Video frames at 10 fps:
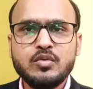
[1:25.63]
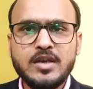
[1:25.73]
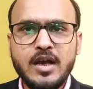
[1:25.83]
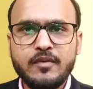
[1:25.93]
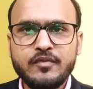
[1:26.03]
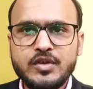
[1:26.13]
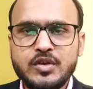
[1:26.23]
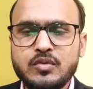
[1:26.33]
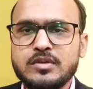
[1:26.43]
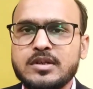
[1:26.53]
तो यह
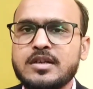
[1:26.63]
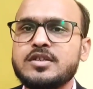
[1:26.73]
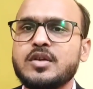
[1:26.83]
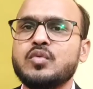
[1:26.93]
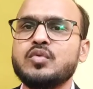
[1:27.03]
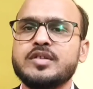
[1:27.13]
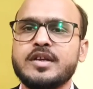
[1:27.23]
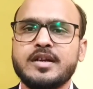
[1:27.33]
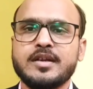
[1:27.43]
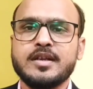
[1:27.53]
वीडियो उन तक जरूर
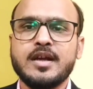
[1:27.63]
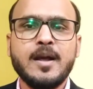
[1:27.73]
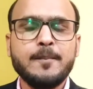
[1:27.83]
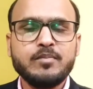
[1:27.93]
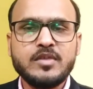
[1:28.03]
शेयर करिएगा